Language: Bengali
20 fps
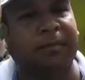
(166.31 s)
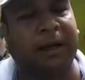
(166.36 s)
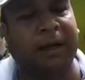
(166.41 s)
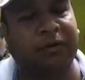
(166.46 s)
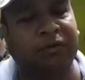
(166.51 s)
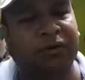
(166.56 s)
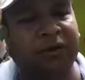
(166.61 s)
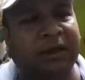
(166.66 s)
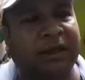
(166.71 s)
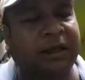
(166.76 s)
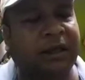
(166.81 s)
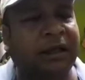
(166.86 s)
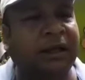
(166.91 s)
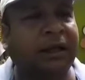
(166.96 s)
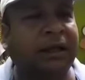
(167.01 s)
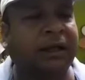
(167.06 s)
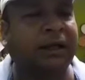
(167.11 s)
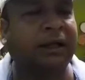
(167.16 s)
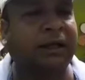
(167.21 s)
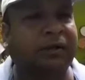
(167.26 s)
মানুষকে
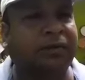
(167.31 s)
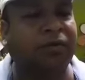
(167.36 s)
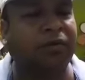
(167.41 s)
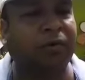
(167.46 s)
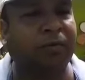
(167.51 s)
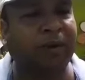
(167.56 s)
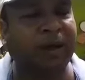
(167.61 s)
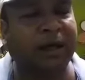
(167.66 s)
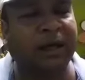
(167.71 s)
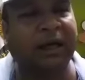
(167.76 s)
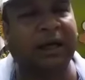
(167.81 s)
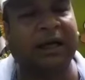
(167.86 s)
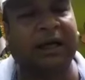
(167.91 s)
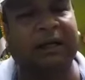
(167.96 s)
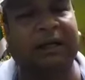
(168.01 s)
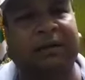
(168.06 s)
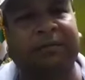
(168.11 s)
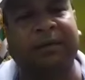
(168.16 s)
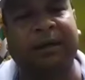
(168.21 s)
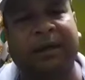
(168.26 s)
দমিয়ে
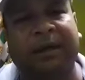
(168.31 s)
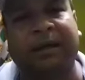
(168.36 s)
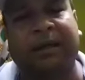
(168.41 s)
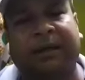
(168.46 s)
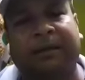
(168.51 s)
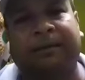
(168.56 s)
রাখা যাবে